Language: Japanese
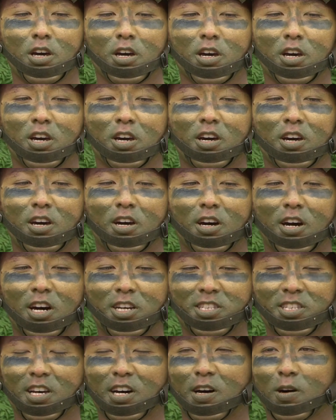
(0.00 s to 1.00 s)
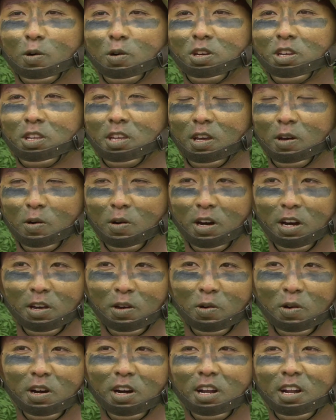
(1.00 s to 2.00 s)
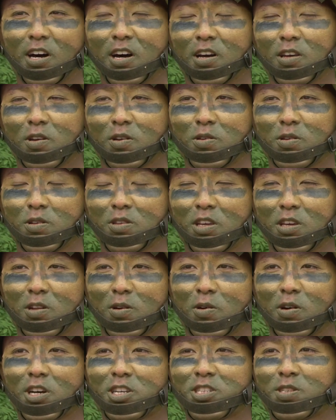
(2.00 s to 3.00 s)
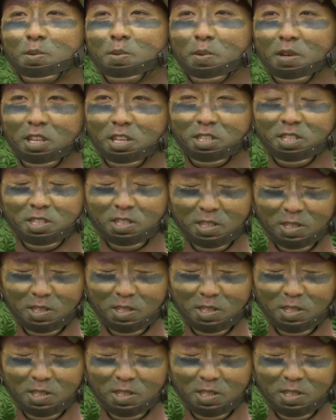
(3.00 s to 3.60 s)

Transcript: えー、朝起きておはようから夜寝るお休みまでずっ